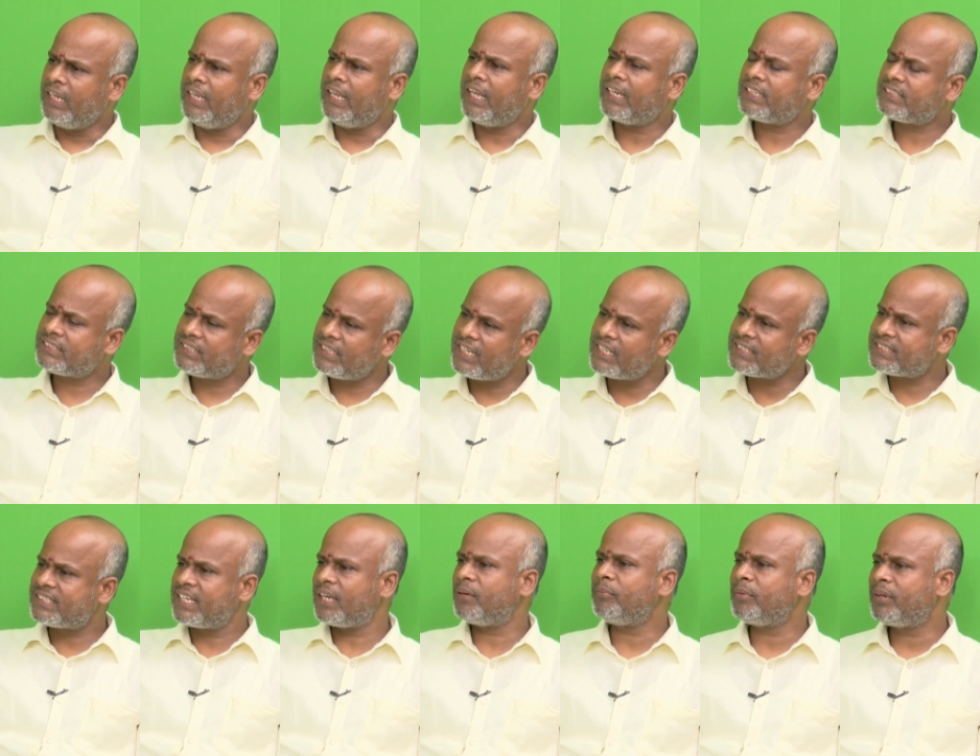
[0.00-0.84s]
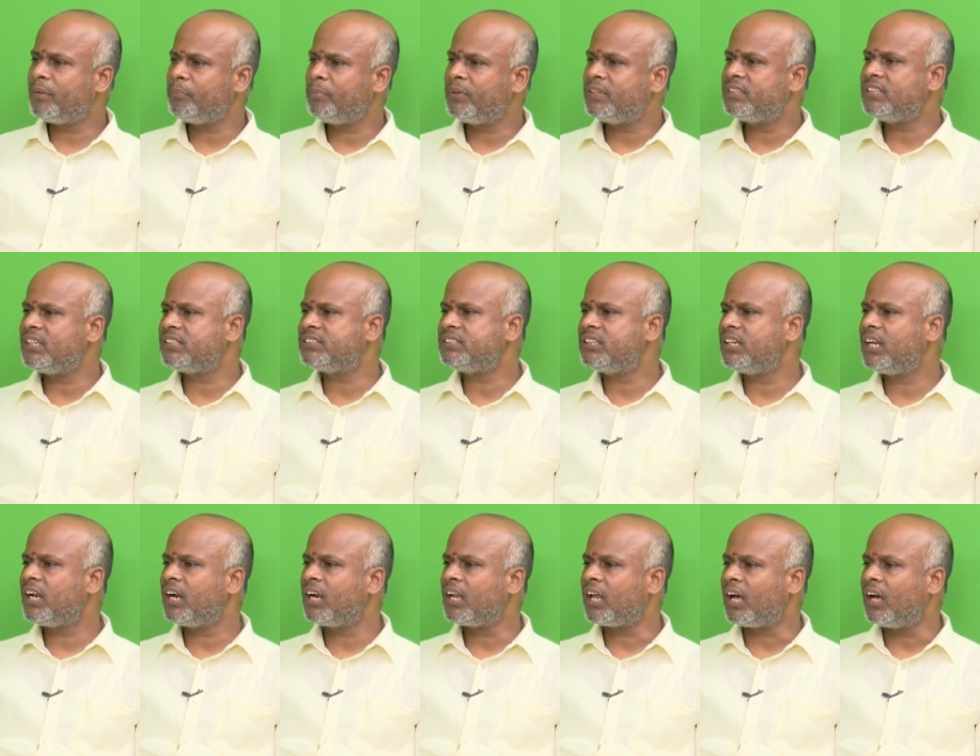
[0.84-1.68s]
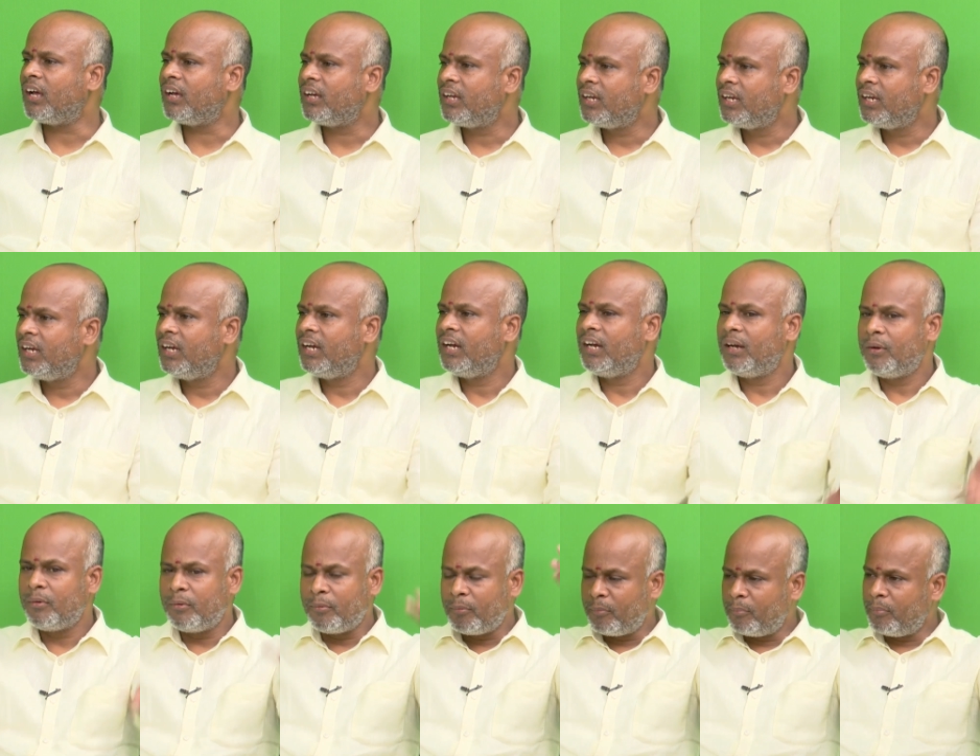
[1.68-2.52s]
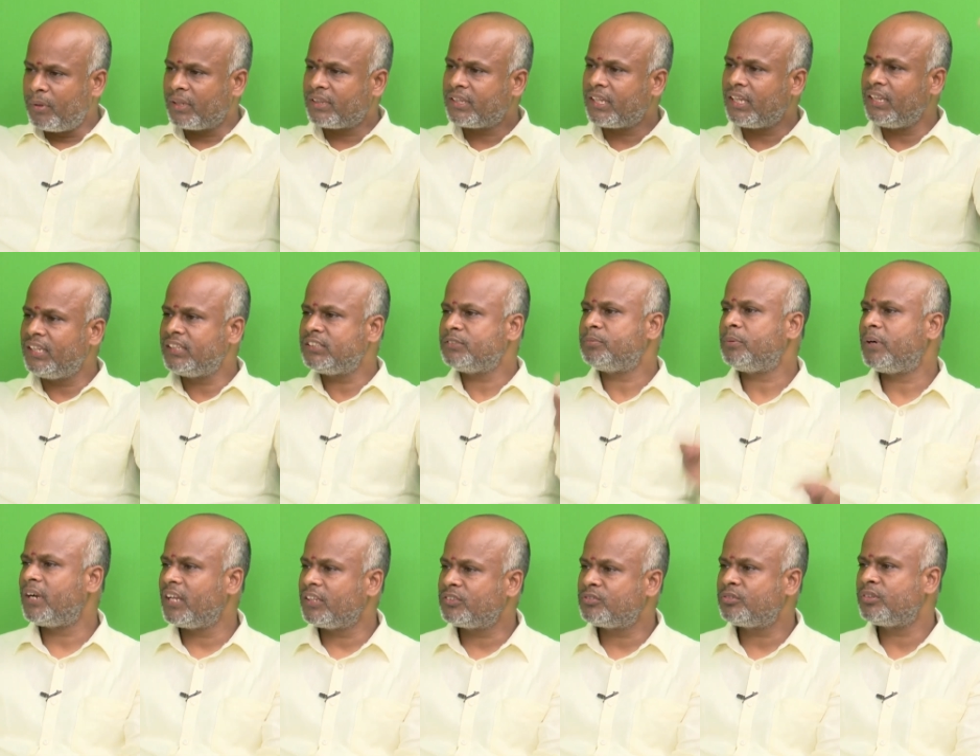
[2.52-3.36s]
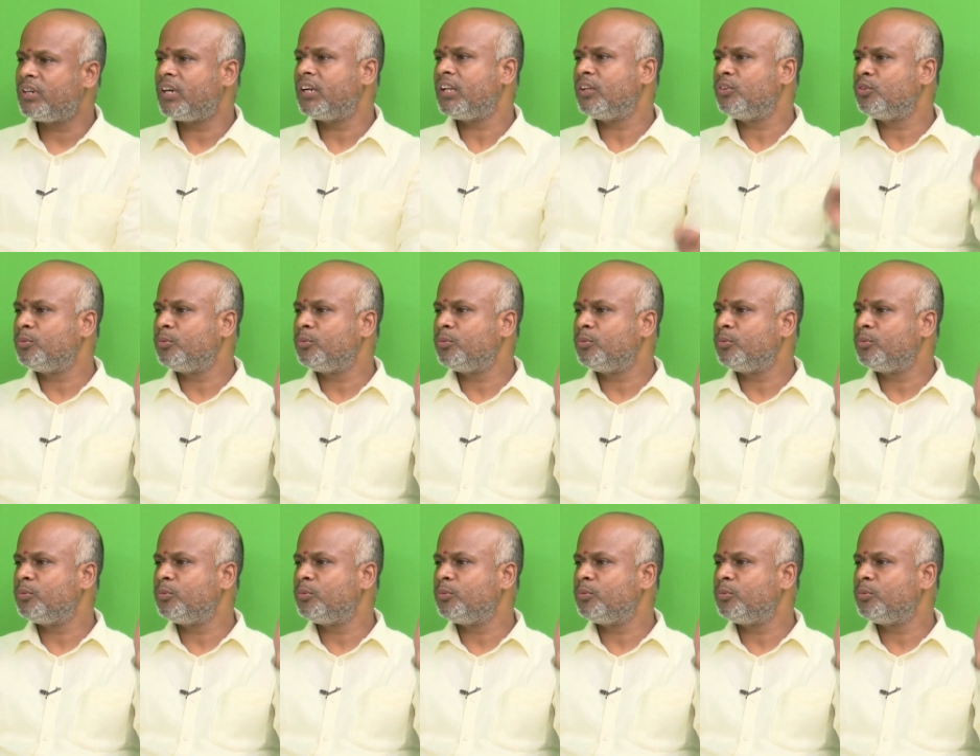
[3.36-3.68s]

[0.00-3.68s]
నెక్స్ట్ డే సేమ్ రిపీట్ చేసిండంట మెత్తలు తీసి పడేస్తుండట